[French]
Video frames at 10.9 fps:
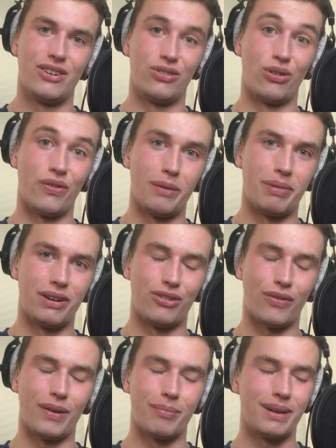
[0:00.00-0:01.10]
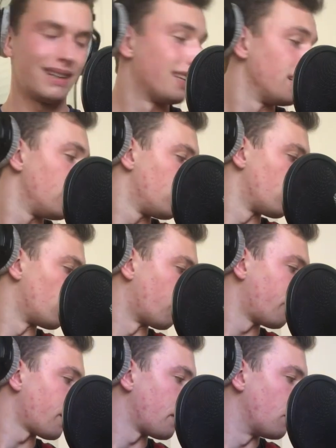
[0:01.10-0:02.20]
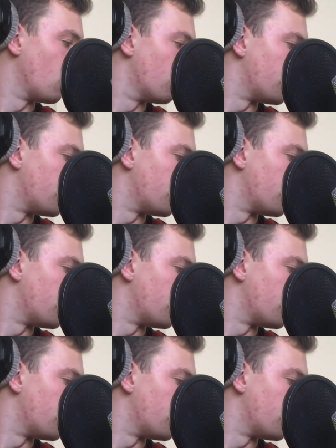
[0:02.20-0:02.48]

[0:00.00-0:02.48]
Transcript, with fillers: je reviens pas, je reviens pas. J'en perds mes mots